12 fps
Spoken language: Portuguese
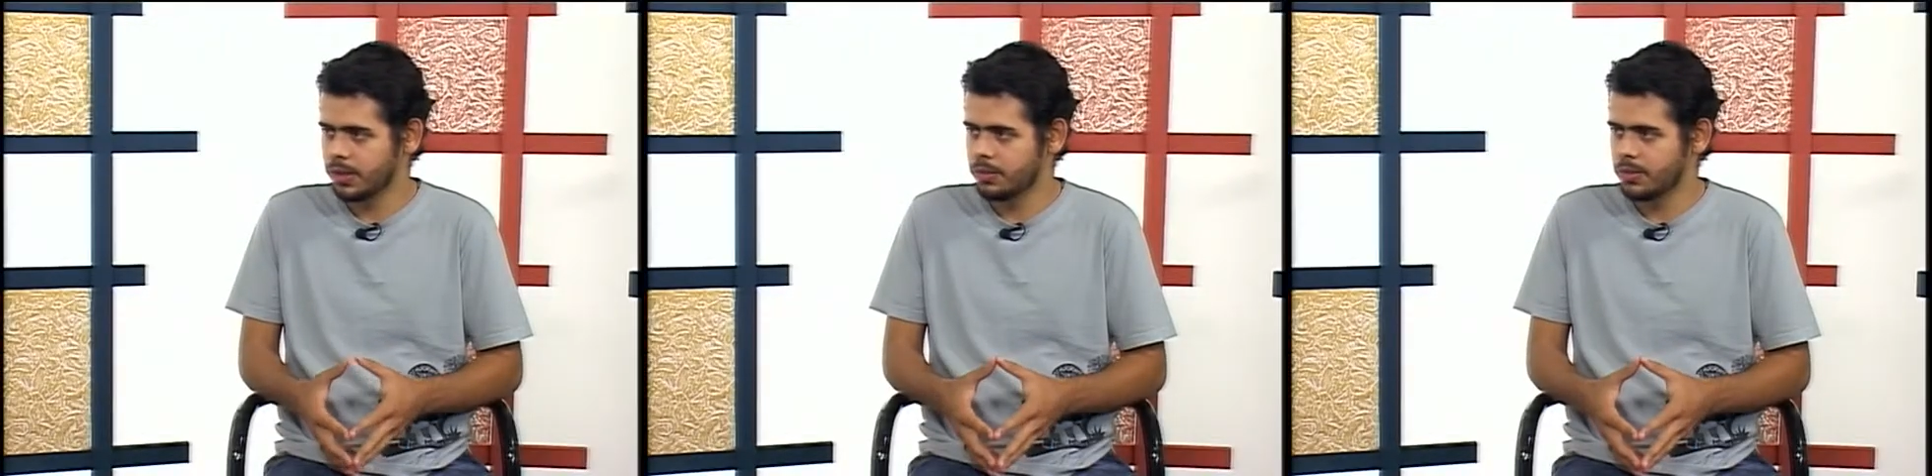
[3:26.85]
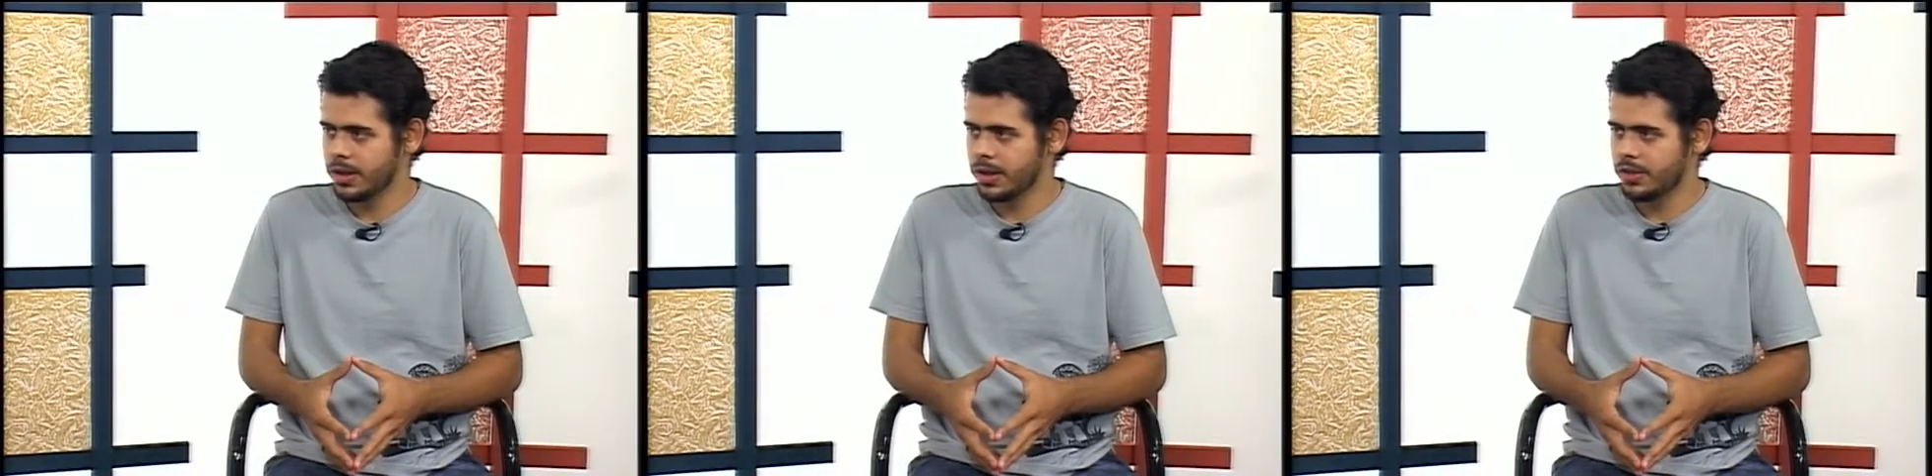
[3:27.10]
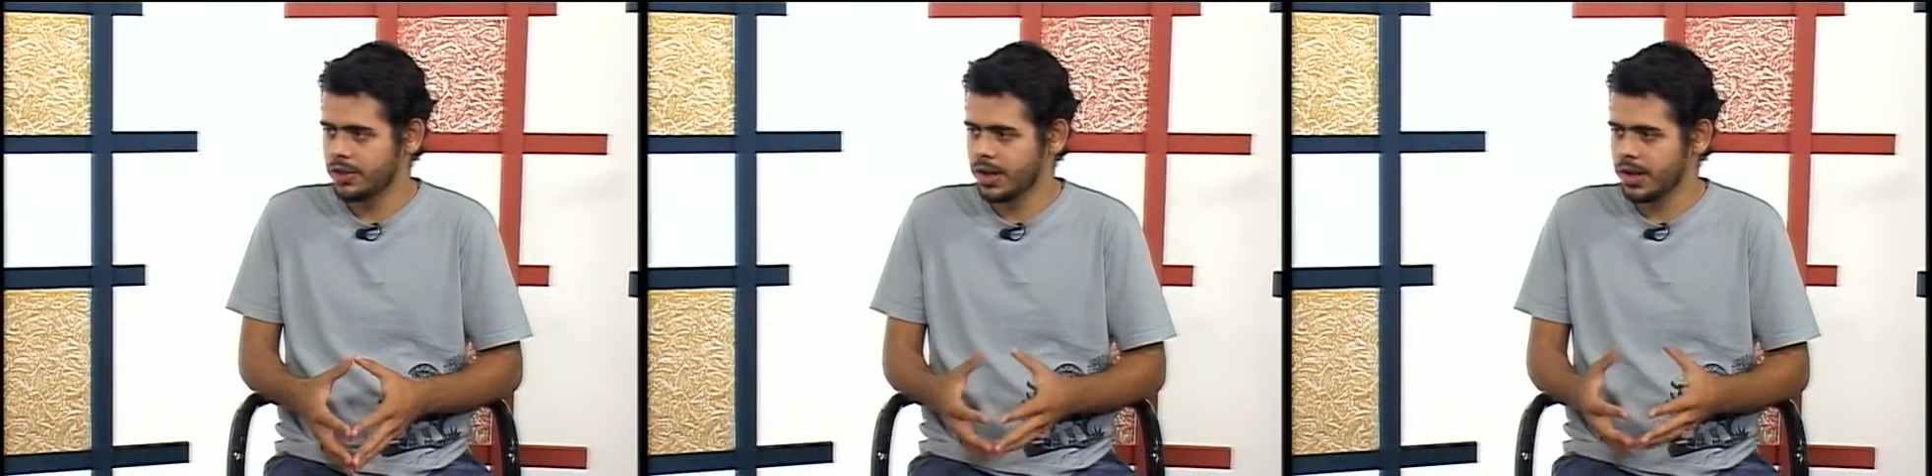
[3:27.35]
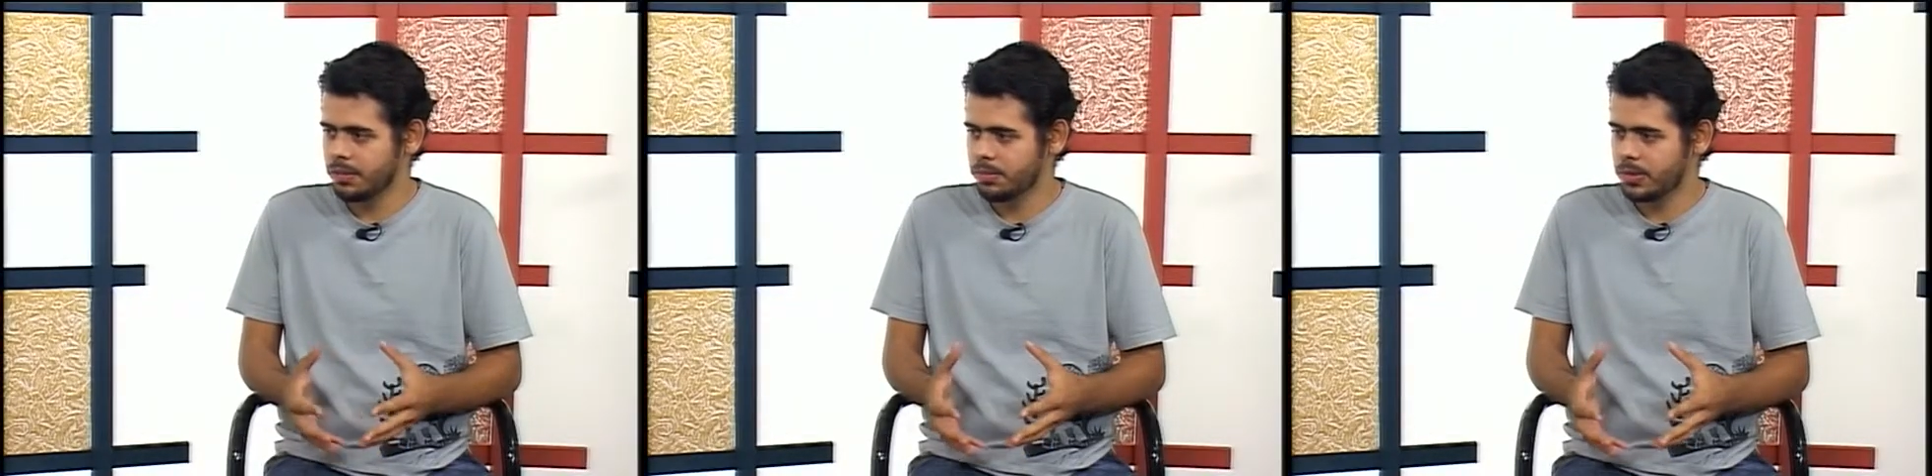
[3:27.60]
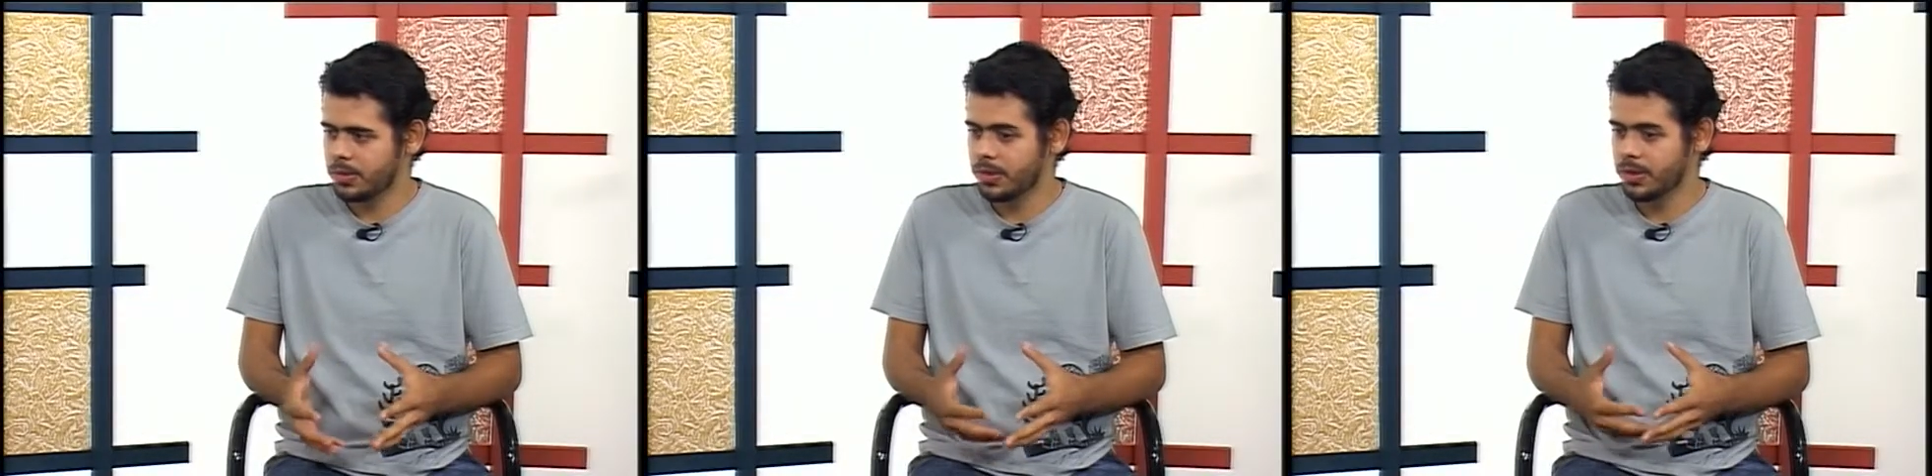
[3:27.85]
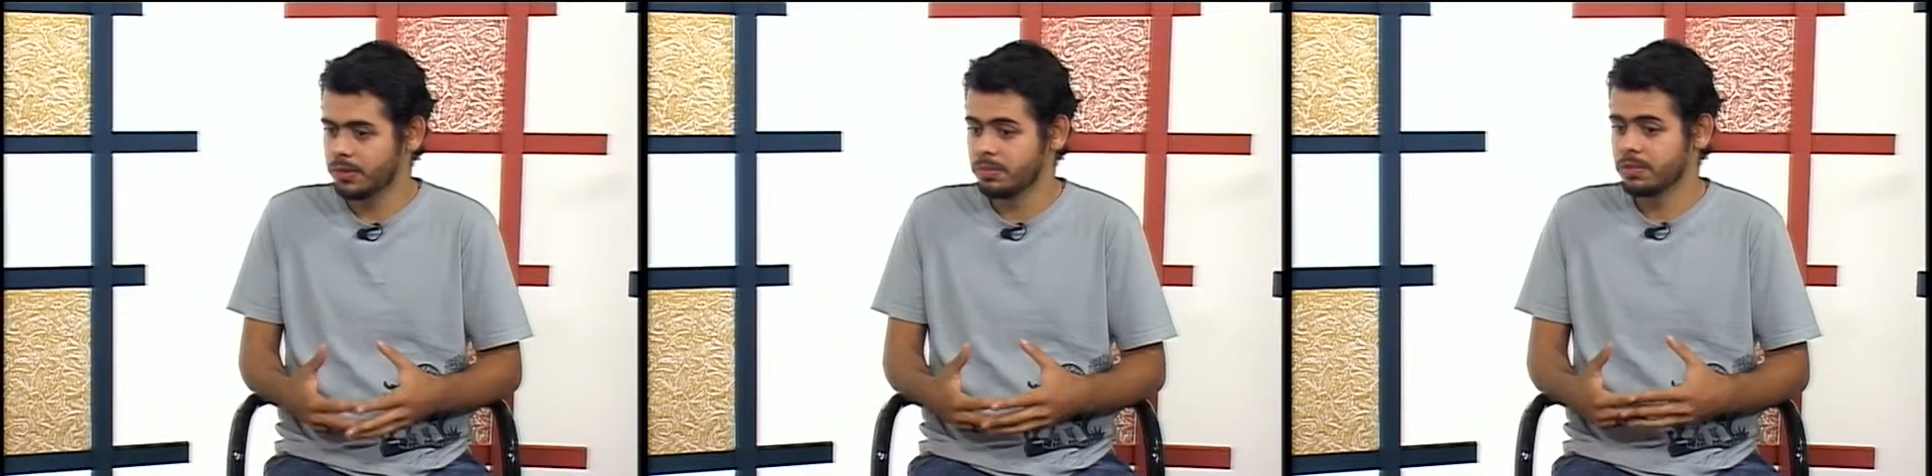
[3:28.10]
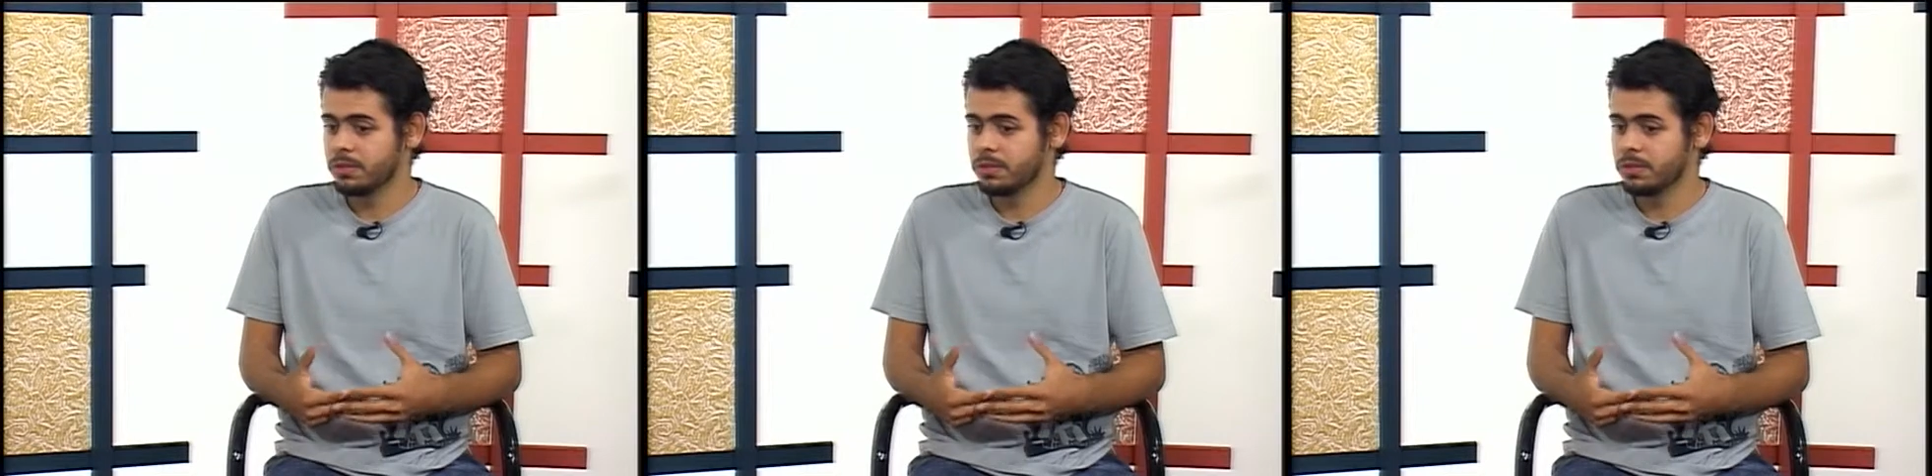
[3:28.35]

que é um ambiente a priori